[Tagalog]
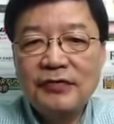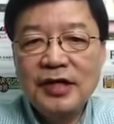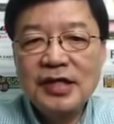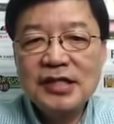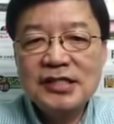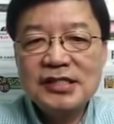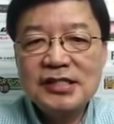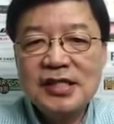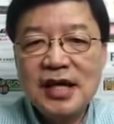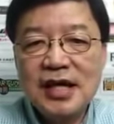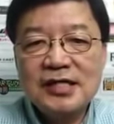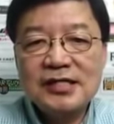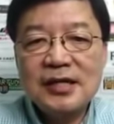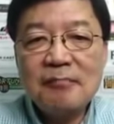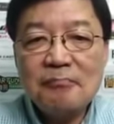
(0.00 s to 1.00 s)
He's
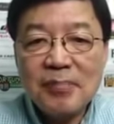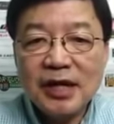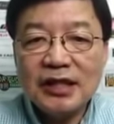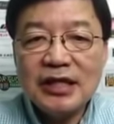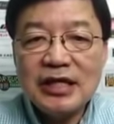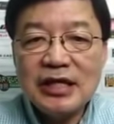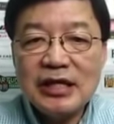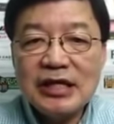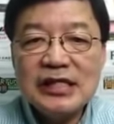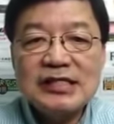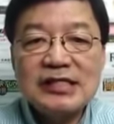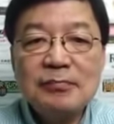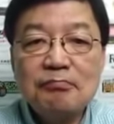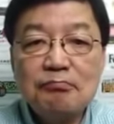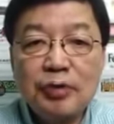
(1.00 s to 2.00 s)
somebody,
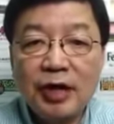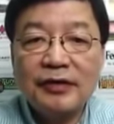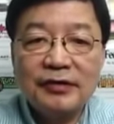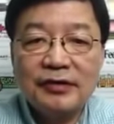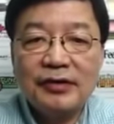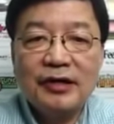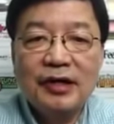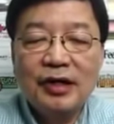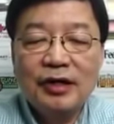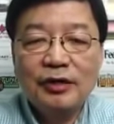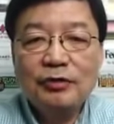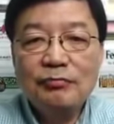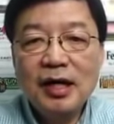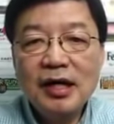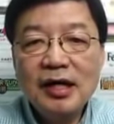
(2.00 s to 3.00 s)
he's a brother,
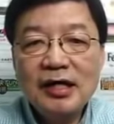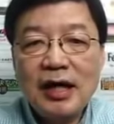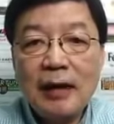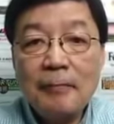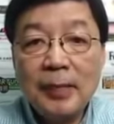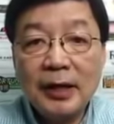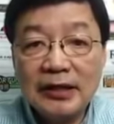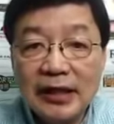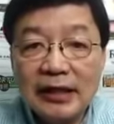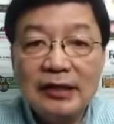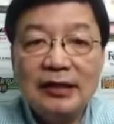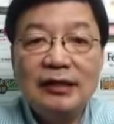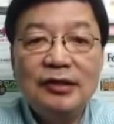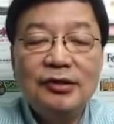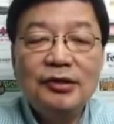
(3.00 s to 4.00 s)
kumbaga
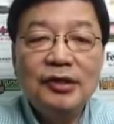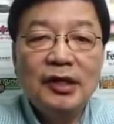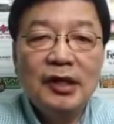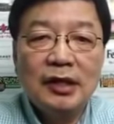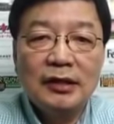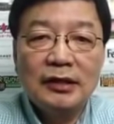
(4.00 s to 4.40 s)
kapatid, no?